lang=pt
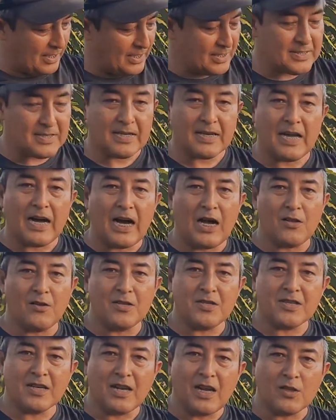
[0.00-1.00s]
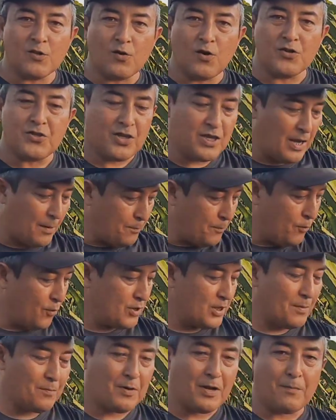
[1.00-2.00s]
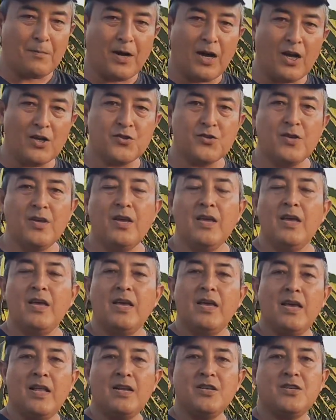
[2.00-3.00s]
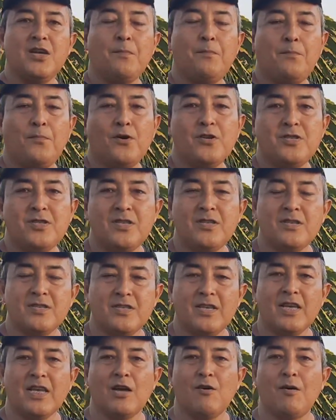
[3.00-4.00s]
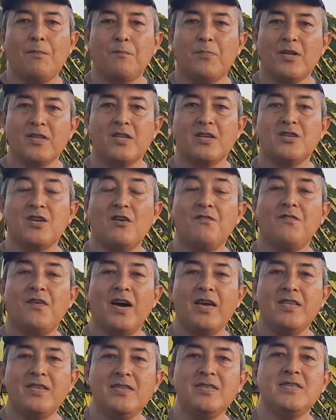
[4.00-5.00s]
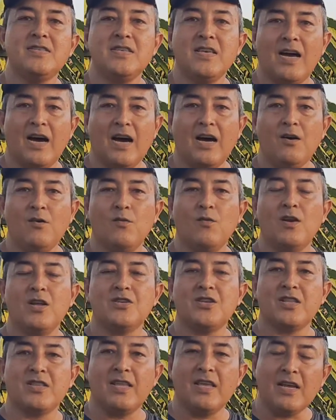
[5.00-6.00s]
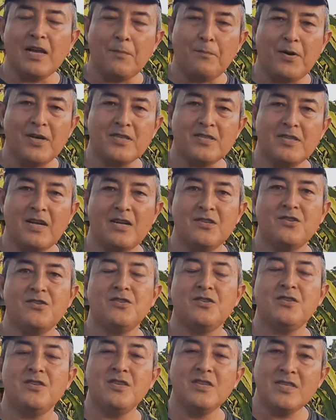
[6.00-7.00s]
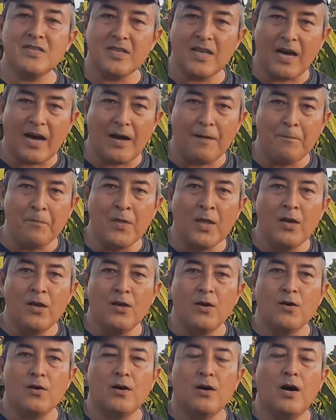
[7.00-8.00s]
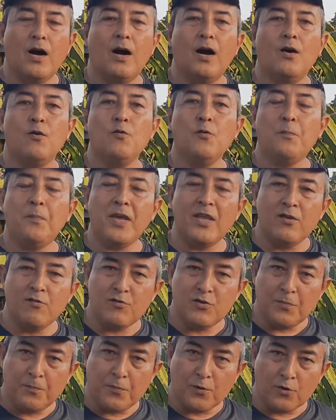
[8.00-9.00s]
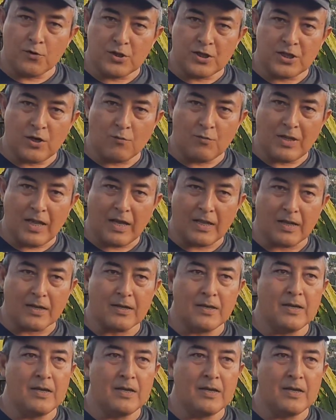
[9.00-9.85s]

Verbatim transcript: esse galho, esse cladódio, ele aponta para baixo, ela já pode se dizer que é uma planta já vai iniciar, ou ela já tem capacidade de iniciar ah, o período de produção dela.